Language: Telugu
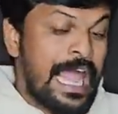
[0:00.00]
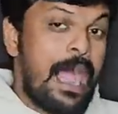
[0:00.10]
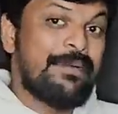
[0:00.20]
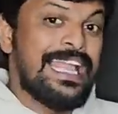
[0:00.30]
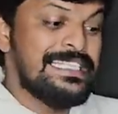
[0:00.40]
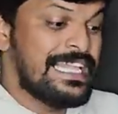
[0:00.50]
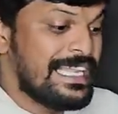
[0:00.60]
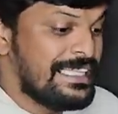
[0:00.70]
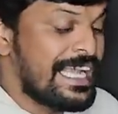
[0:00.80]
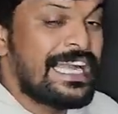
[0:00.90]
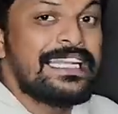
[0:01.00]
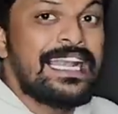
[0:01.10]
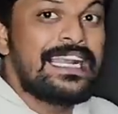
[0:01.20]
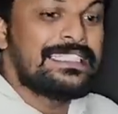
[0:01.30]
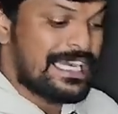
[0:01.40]
అప్పుడు ఏం జరిగింది
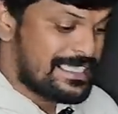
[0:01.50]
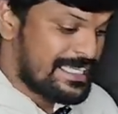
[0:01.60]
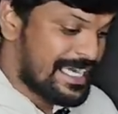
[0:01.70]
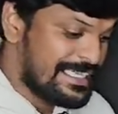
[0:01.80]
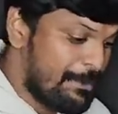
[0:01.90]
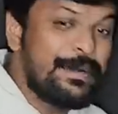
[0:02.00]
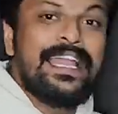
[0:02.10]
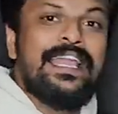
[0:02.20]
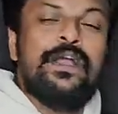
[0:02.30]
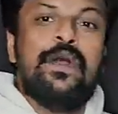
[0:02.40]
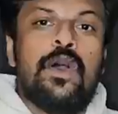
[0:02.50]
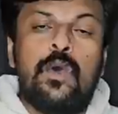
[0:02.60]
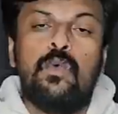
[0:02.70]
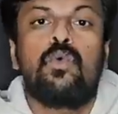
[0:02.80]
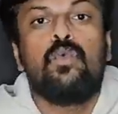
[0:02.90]
కంటెంటర్గా సెలెక్ట్ చేశారని చెప్పగానే
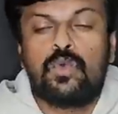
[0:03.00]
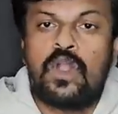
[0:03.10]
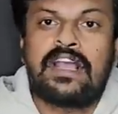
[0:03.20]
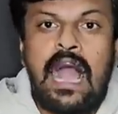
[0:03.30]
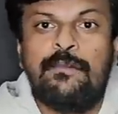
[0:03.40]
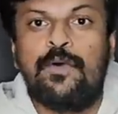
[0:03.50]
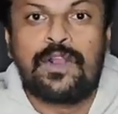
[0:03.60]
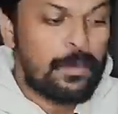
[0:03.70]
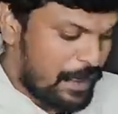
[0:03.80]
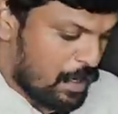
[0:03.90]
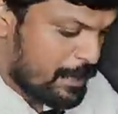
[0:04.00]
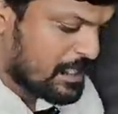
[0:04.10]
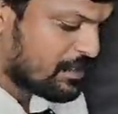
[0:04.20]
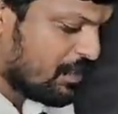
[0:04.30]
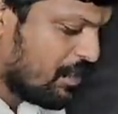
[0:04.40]
ఉన్నోడు కాము కొనుకో పల్లవ
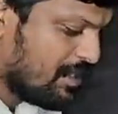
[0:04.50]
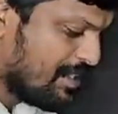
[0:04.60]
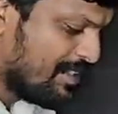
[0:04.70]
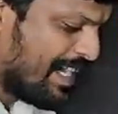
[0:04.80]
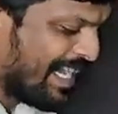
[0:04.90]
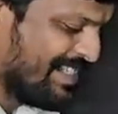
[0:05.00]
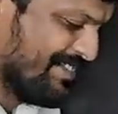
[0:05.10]
ప్రశాంత్ అన్న